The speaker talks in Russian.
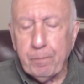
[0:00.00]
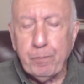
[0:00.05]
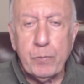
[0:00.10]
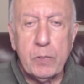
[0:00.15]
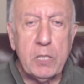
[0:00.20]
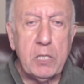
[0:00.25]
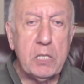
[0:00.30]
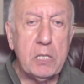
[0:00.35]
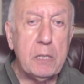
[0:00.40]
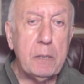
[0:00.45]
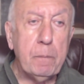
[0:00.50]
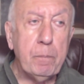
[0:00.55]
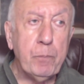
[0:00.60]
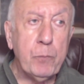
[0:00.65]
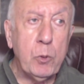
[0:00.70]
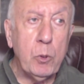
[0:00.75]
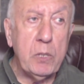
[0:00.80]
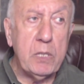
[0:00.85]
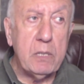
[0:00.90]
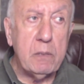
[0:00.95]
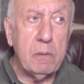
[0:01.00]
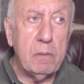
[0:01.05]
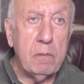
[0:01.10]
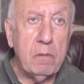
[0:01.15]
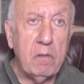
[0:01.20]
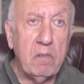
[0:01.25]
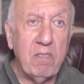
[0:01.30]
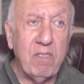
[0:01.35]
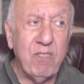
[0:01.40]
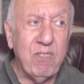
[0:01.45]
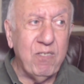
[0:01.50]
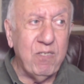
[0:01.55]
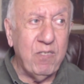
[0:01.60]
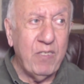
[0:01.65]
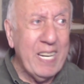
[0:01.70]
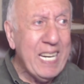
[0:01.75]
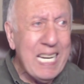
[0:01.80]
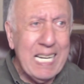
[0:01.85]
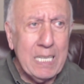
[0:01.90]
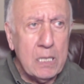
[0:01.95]
Значит, то есть
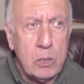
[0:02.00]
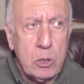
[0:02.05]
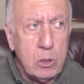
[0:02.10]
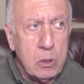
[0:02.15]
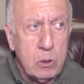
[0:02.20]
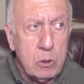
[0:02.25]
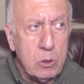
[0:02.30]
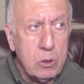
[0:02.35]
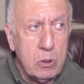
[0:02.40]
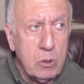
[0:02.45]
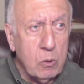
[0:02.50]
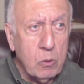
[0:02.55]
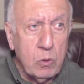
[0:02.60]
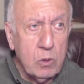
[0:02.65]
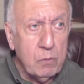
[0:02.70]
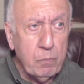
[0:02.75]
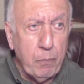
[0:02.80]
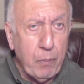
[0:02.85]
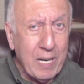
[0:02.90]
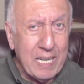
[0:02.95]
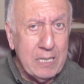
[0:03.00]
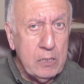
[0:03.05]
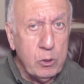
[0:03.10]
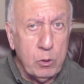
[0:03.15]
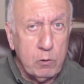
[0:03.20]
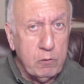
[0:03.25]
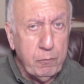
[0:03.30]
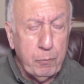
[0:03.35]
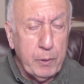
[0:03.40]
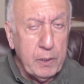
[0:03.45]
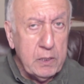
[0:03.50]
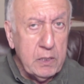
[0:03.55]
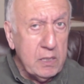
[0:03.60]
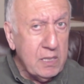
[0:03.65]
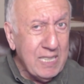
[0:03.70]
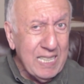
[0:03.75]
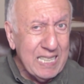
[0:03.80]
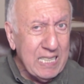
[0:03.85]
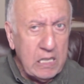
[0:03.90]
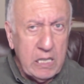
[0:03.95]
вариант, что, что он пройдет в
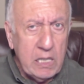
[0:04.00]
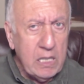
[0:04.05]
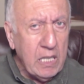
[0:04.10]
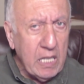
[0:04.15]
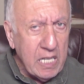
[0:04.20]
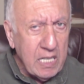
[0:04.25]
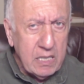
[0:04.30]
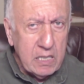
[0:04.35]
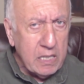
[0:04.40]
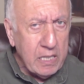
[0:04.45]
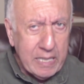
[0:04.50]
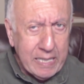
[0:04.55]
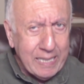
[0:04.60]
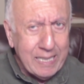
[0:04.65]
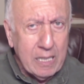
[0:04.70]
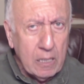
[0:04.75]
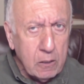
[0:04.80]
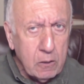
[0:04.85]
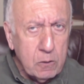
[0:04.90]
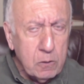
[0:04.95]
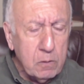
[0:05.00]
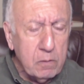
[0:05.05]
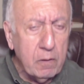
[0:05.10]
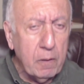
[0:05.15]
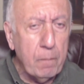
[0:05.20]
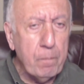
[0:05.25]
президенты, нет никакого.